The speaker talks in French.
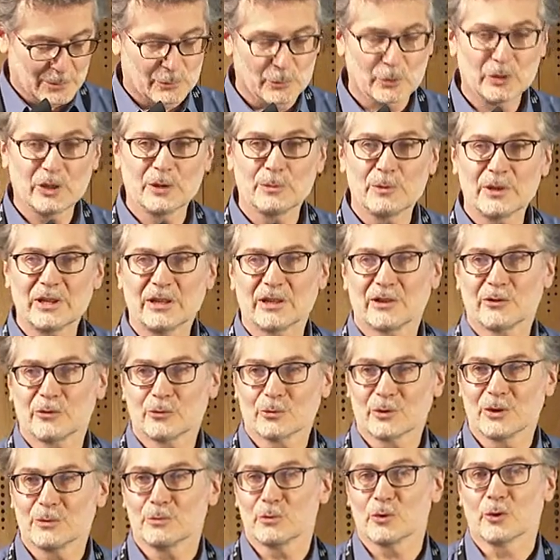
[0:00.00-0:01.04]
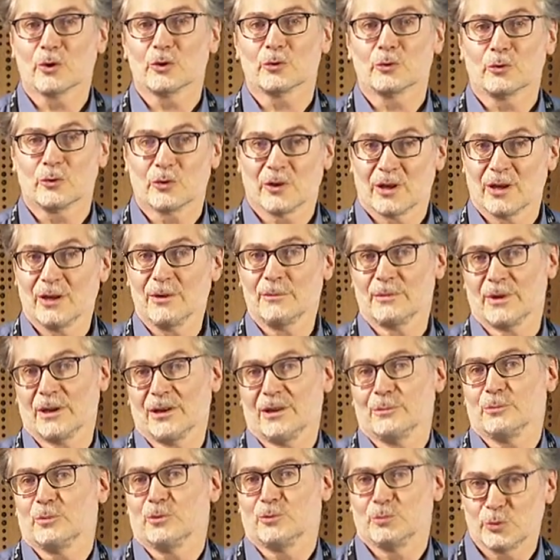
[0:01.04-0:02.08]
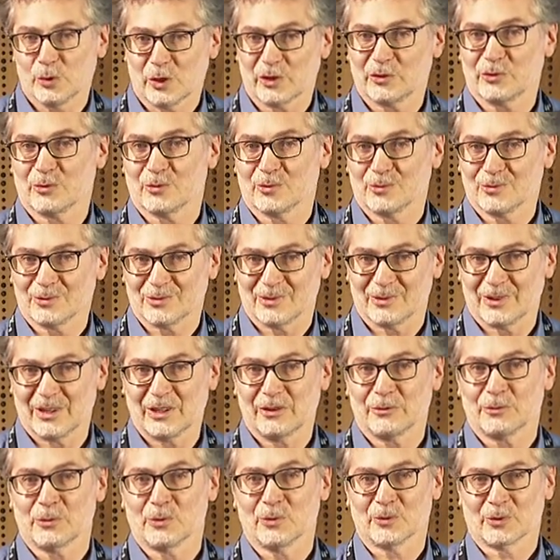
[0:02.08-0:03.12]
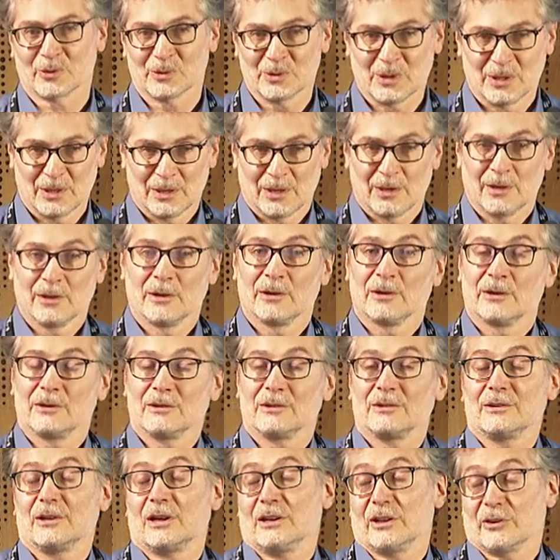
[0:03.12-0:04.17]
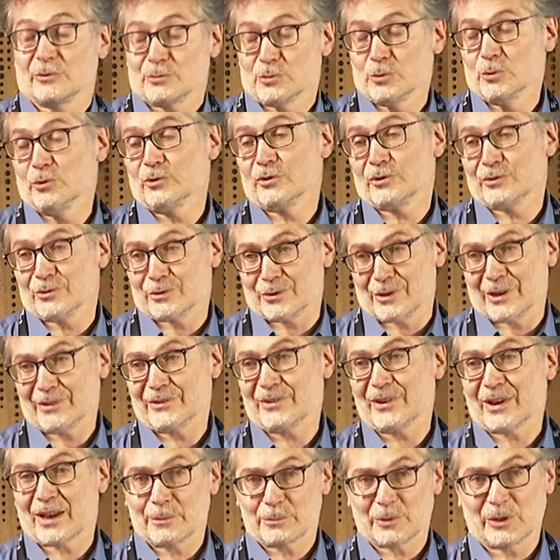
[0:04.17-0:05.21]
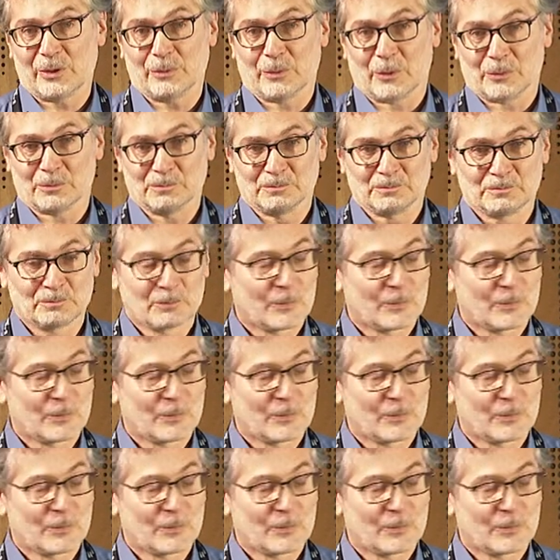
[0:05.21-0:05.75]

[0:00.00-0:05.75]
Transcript: multiplication est plus grande que 1, bah, la population explose. Et elle explose assez rapidement.